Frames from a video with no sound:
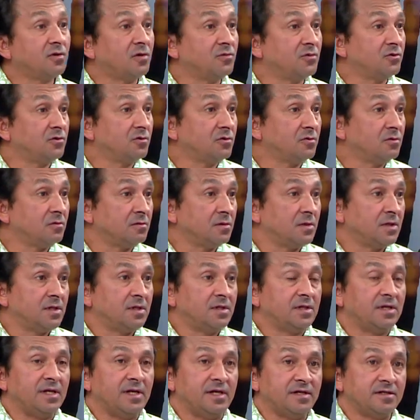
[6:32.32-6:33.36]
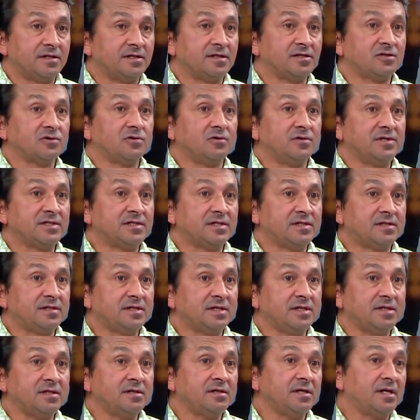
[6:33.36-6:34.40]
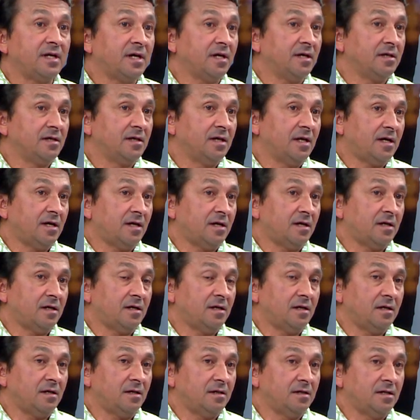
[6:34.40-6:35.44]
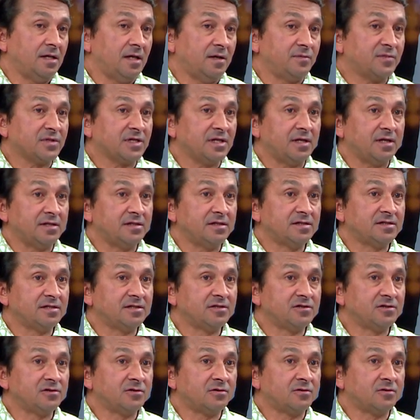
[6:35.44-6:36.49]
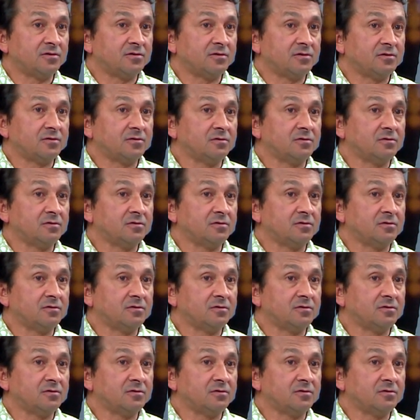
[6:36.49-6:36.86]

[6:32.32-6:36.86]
Tuamutu. Il a été sollicité, il a, il a, il a pris la décision